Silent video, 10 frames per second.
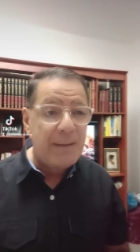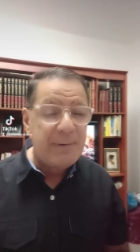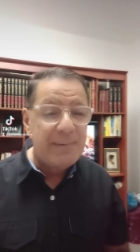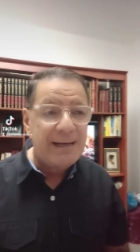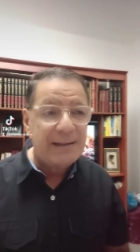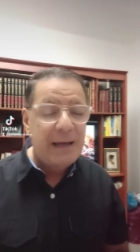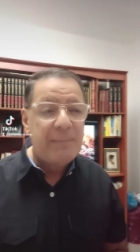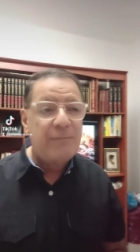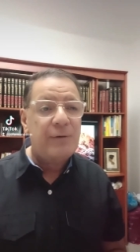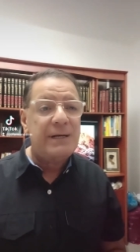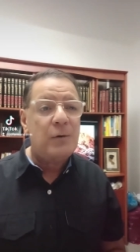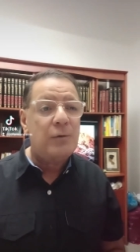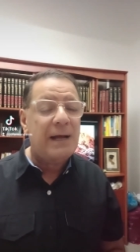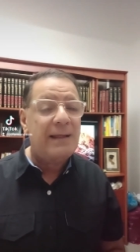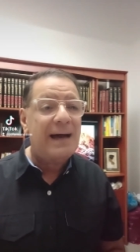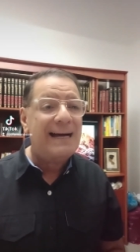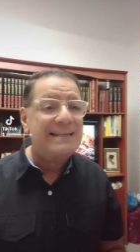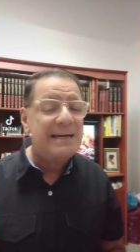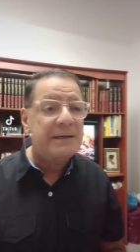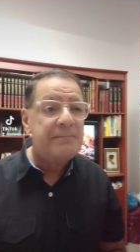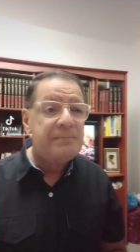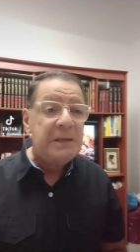La primera etapa fue inaugurada ayer,